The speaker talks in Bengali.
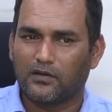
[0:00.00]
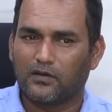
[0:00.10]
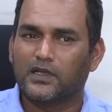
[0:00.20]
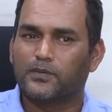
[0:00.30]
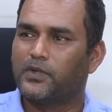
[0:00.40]

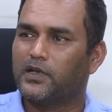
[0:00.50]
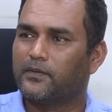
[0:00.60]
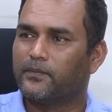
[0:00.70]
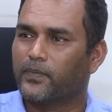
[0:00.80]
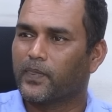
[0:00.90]
অনেক মানে
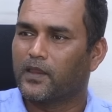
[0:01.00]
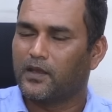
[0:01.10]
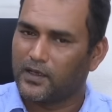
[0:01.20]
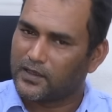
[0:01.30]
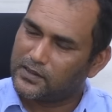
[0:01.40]

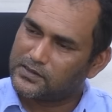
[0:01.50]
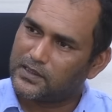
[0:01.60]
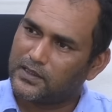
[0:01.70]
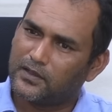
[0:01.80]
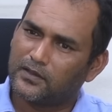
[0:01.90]
হ্যাঁ খেলছে
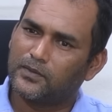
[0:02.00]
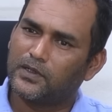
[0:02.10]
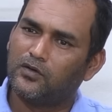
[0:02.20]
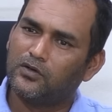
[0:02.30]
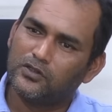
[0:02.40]

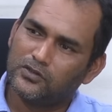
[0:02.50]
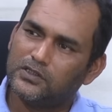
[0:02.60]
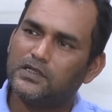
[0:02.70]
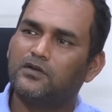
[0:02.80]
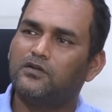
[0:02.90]
মানে অন্য
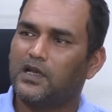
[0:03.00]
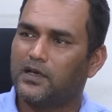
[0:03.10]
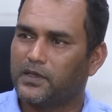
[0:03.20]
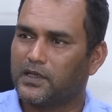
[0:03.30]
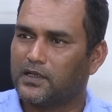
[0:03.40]
যদি যে কোনো
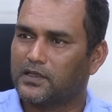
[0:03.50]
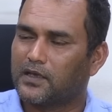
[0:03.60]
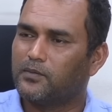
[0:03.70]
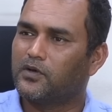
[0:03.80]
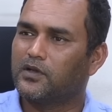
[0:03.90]
ক্লাবেই খেলে
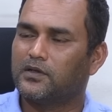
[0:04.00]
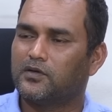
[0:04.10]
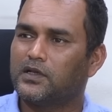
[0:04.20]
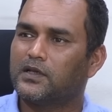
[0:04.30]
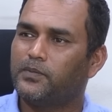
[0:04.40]
তার মনের
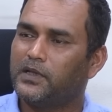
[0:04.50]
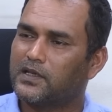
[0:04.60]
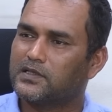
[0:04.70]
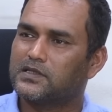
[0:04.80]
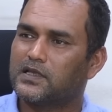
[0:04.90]
অনেক প্লেয়ার
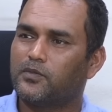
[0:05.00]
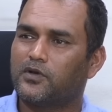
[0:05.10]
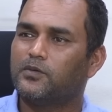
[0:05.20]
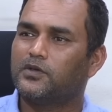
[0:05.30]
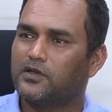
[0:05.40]
আছে তার
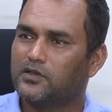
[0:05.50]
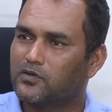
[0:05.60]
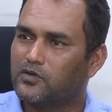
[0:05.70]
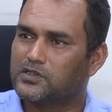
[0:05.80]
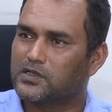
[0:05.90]
মনের মতো হয়তো
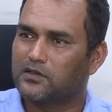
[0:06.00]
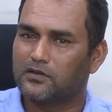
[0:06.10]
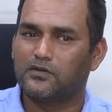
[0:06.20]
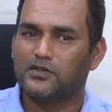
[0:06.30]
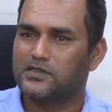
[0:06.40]
কোচ হয় না
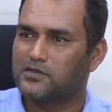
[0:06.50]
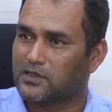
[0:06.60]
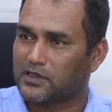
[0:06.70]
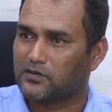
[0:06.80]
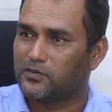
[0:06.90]
তখন ওই
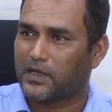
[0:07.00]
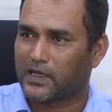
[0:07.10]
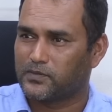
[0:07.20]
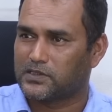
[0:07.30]
সিজনটা তার খুব খারাপ